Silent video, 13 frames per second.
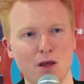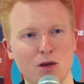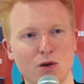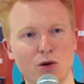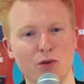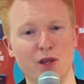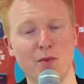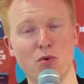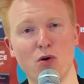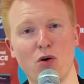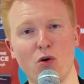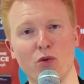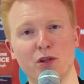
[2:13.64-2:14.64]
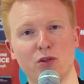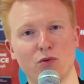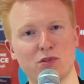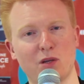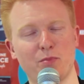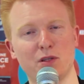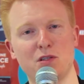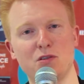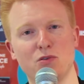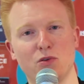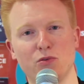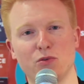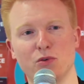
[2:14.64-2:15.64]
D'abord en étant
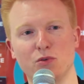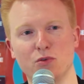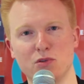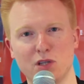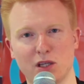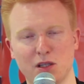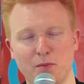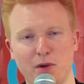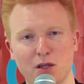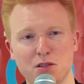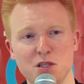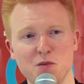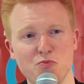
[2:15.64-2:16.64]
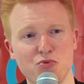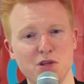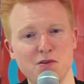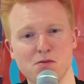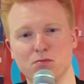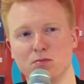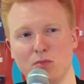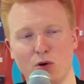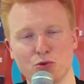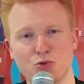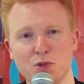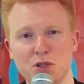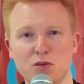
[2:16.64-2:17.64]
sympathisant de, certains partis, puis
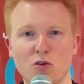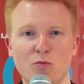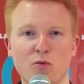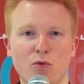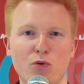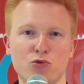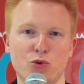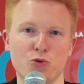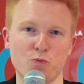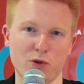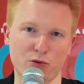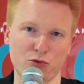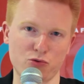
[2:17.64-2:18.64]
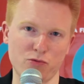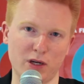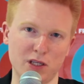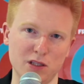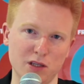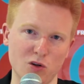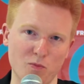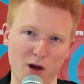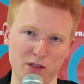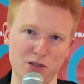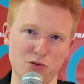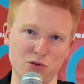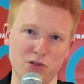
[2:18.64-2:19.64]
Ensuite, au moment où Jean-Luc Mélenchon a quitté le
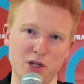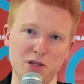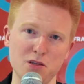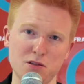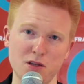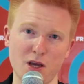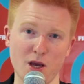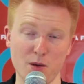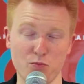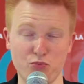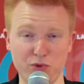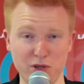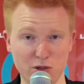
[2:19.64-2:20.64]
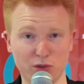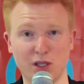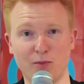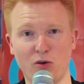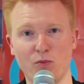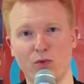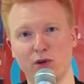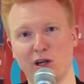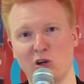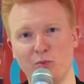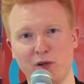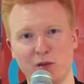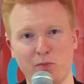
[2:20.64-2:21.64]
Parti Socialiste, puis notamment au moment de la
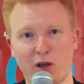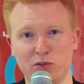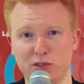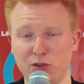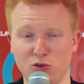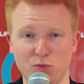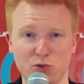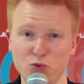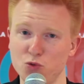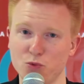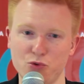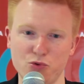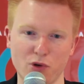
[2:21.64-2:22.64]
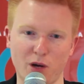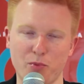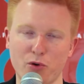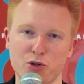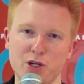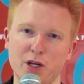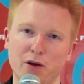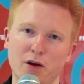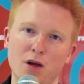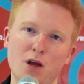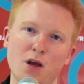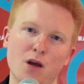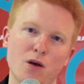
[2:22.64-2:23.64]
campagne présidentielle 2012, je me suis rapproché euh,
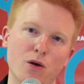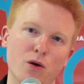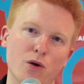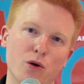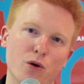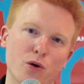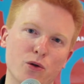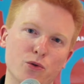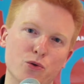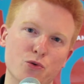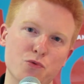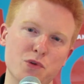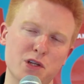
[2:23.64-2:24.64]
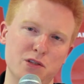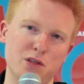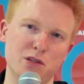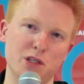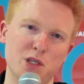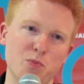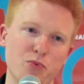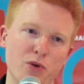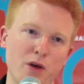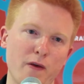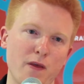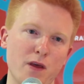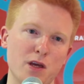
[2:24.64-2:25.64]
euh, de lui et ses équipes.
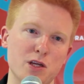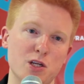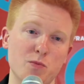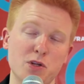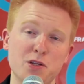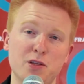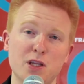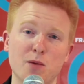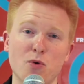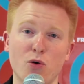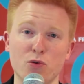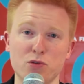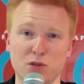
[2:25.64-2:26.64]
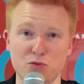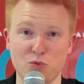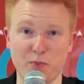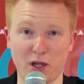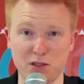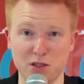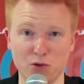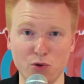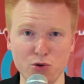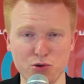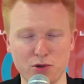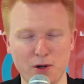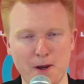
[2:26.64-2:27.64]
Et j'ai milité d'abord au sein du Parti de
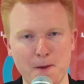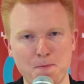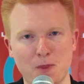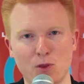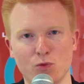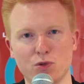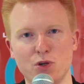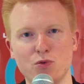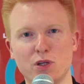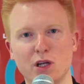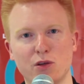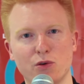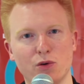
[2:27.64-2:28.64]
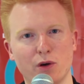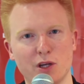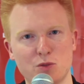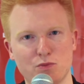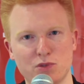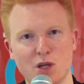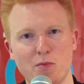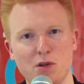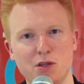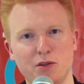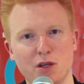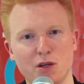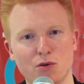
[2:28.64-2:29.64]
gauche, dont j'ai eu quelques
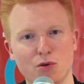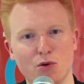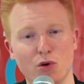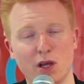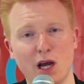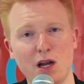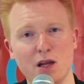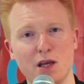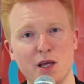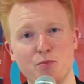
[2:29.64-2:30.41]
responsabilités euh, locales.